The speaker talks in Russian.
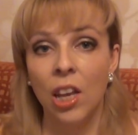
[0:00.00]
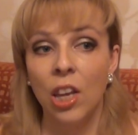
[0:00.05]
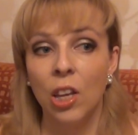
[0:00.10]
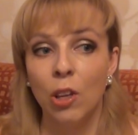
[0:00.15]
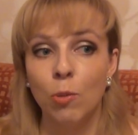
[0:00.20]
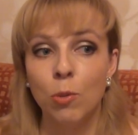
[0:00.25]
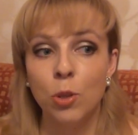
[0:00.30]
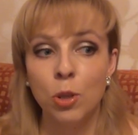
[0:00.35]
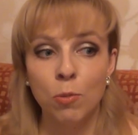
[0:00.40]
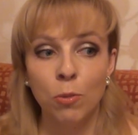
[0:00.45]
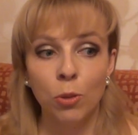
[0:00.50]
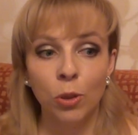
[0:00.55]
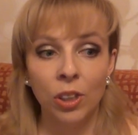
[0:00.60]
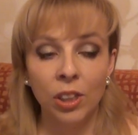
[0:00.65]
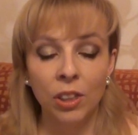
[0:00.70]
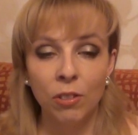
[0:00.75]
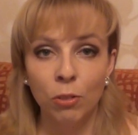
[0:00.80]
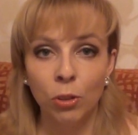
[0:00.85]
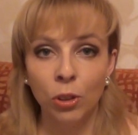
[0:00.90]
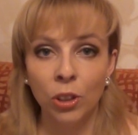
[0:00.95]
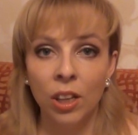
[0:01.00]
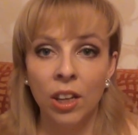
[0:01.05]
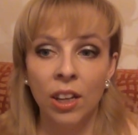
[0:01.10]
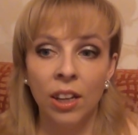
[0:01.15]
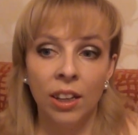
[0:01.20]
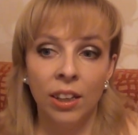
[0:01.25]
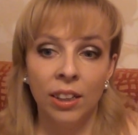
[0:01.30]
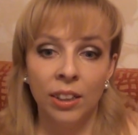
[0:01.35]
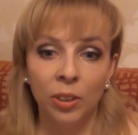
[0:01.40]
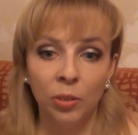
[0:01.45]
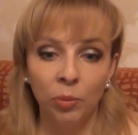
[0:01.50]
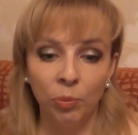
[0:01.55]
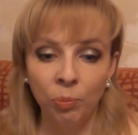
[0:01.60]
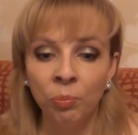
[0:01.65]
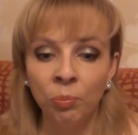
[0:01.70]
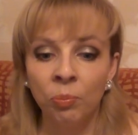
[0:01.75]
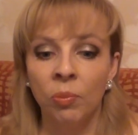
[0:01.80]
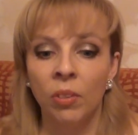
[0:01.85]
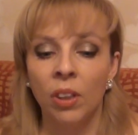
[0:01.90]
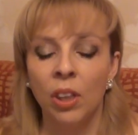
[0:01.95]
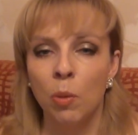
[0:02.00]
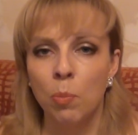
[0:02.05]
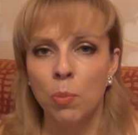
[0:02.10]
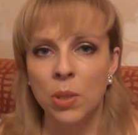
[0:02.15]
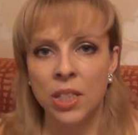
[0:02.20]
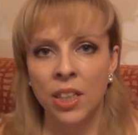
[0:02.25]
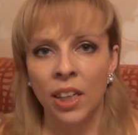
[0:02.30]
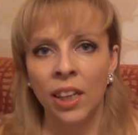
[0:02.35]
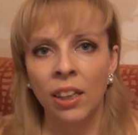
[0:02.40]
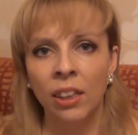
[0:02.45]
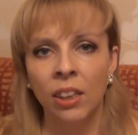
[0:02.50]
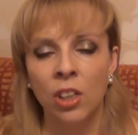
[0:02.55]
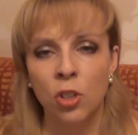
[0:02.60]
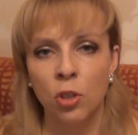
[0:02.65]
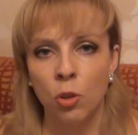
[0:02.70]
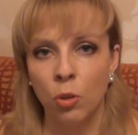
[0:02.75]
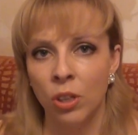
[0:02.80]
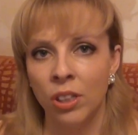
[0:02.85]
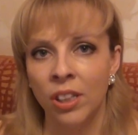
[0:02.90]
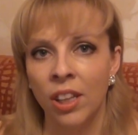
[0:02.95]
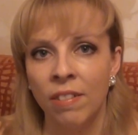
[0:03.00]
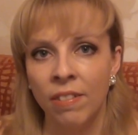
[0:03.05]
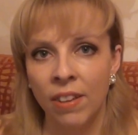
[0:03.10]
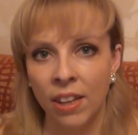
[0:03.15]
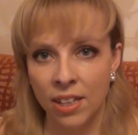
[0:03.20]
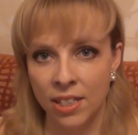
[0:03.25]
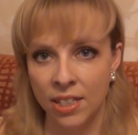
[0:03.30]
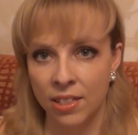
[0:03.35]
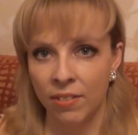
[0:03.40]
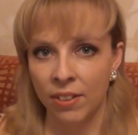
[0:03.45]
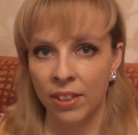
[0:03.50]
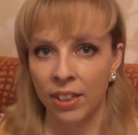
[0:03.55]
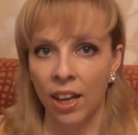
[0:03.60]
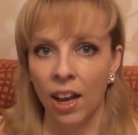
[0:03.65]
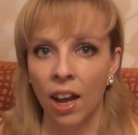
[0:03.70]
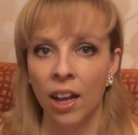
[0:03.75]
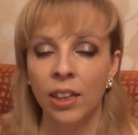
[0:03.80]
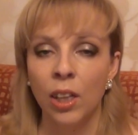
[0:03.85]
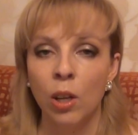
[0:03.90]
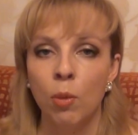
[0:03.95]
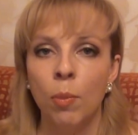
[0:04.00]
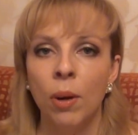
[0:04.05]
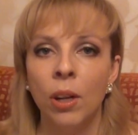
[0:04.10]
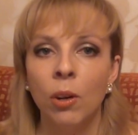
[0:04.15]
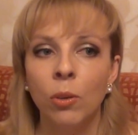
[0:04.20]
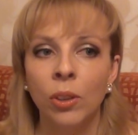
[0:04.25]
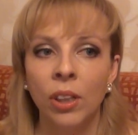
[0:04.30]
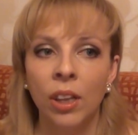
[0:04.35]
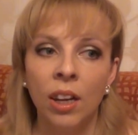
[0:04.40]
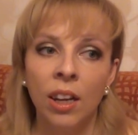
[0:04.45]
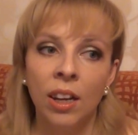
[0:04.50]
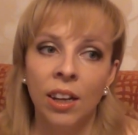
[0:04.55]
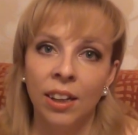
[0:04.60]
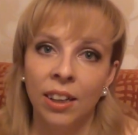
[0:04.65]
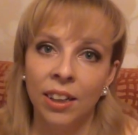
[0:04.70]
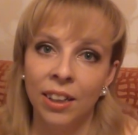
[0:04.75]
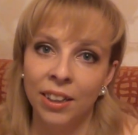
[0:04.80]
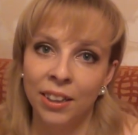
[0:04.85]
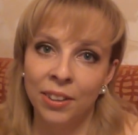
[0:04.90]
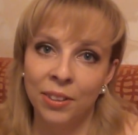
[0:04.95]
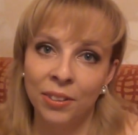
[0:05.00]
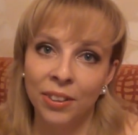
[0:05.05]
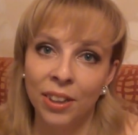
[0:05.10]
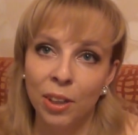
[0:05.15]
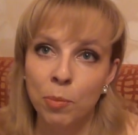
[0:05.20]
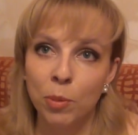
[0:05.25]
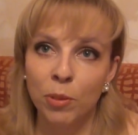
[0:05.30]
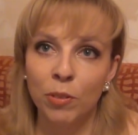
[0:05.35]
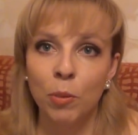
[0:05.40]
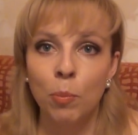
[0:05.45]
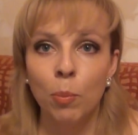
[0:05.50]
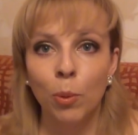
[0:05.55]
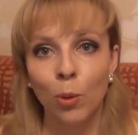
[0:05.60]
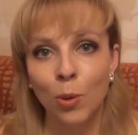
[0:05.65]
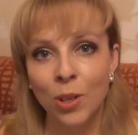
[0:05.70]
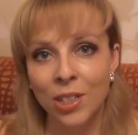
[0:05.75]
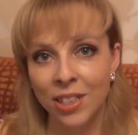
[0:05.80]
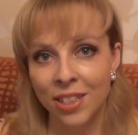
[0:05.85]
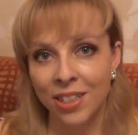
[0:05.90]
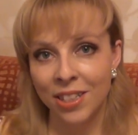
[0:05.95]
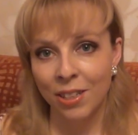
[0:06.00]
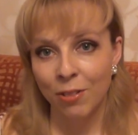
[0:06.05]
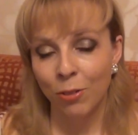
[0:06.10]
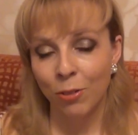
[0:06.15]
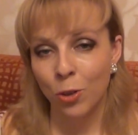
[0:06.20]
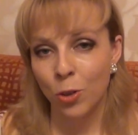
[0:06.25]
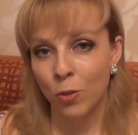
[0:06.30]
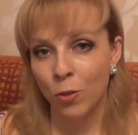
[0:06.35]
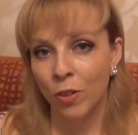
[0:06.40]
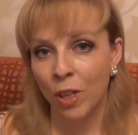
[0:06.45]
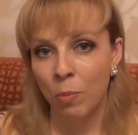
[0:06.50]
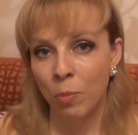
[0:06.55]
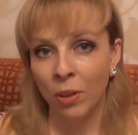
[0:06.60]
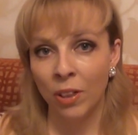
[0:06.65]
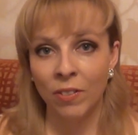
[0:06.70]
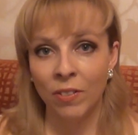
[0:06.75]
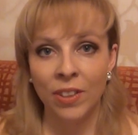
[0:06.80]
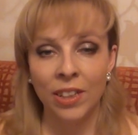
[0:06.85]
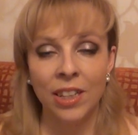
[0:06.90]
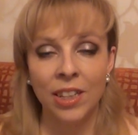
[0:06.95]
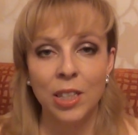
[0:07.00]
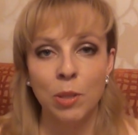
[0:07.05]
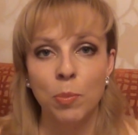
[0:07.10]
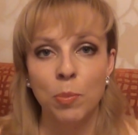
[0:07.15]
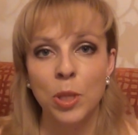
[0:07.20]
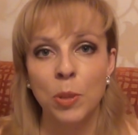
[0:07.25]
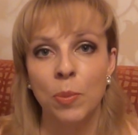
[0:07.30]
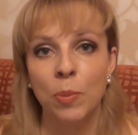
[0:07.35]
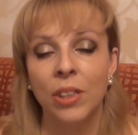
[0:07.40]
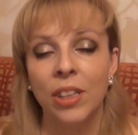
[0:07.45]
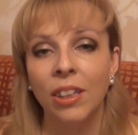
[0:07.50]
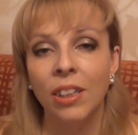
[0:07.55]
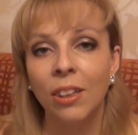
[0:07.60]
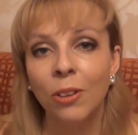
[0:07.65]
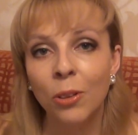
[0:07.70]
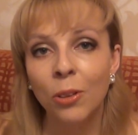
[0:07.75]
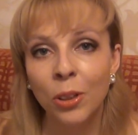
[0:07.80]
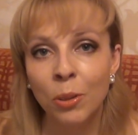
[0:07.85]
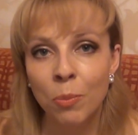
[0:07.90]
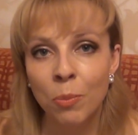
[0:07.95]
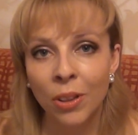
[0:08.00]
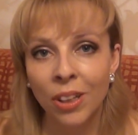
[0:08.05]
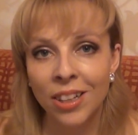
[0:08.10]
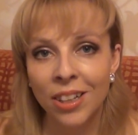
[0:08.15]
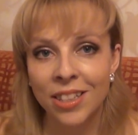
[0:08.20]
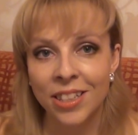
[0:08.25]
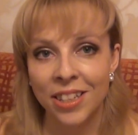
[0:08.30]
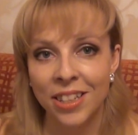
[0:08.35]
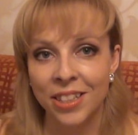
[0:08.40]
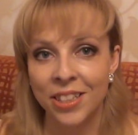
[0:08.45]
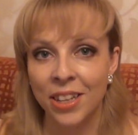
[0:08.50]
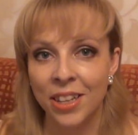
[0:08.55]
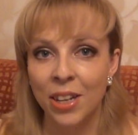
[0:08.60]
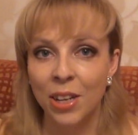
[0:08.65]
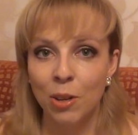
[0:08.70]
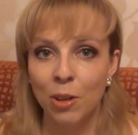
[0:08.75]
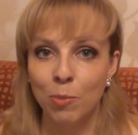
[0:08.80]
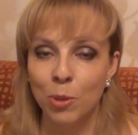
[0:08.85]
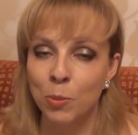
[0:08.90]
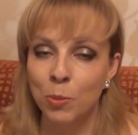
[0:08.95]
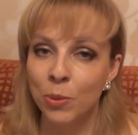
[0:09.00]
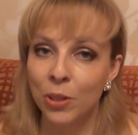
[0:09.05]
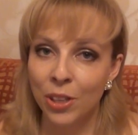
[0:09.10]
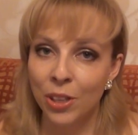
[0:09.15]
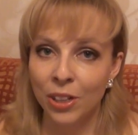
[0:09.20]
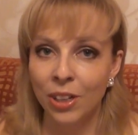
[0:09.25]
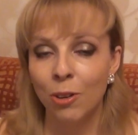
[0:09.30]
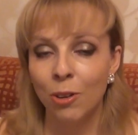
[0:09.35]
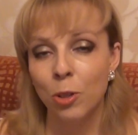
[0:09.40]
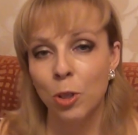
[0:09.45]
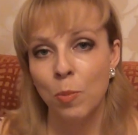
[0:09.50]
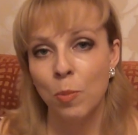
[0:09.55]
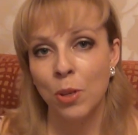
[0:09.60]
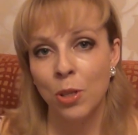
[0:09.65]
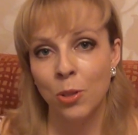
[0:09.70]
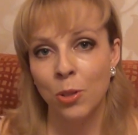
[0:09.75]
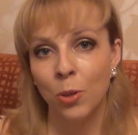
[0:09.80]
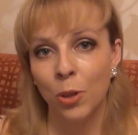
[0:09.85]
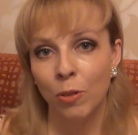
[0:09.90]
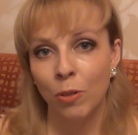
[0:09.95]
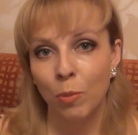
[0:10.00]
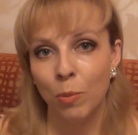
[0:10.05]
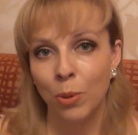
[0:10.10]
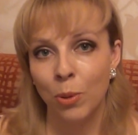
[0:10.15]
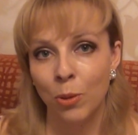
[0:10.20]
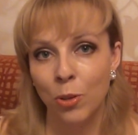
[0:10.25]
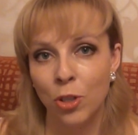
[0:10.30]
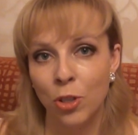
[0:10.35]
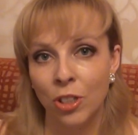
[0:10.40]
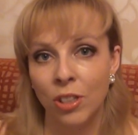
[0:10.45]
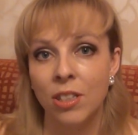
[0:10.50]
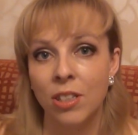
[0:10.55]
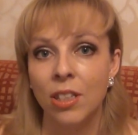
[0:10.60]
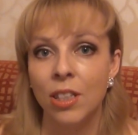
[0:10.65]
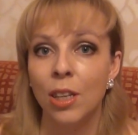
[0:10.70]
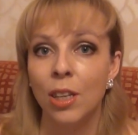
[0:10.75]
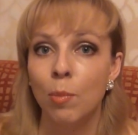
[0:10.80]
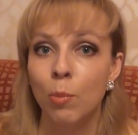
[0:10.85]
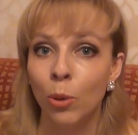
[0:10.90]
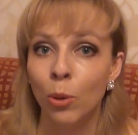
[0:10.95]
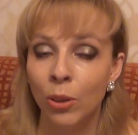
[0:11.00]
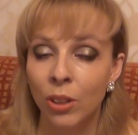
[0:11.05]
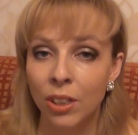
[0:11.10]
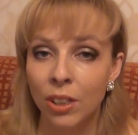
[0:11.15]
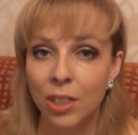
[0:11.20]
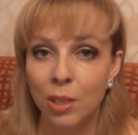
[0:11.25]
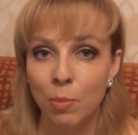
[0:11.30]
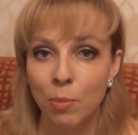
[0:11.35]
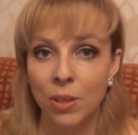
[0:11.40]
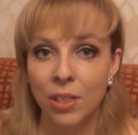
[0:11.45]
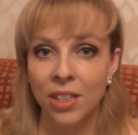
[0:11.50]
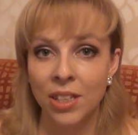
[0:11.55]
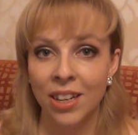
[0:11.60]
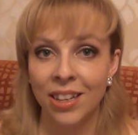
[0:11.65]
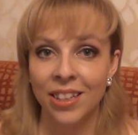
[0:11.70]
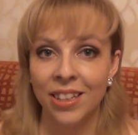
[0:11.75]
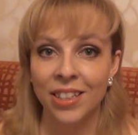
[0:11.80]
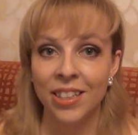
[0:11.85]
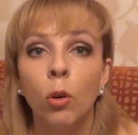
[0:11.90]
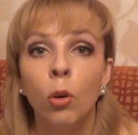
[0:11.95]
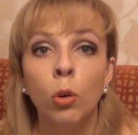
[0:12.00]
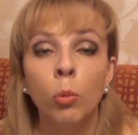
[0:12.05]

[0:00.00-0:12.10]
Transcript: И, в общем, вот это вот а, не постоянное что-то навязывание, а наоборот, а, как бы вы просите и в то же время говорите, посмотри, какой ты молодец, посмотри, как у тебя здорово получилось. И ребенок к тебе тянется.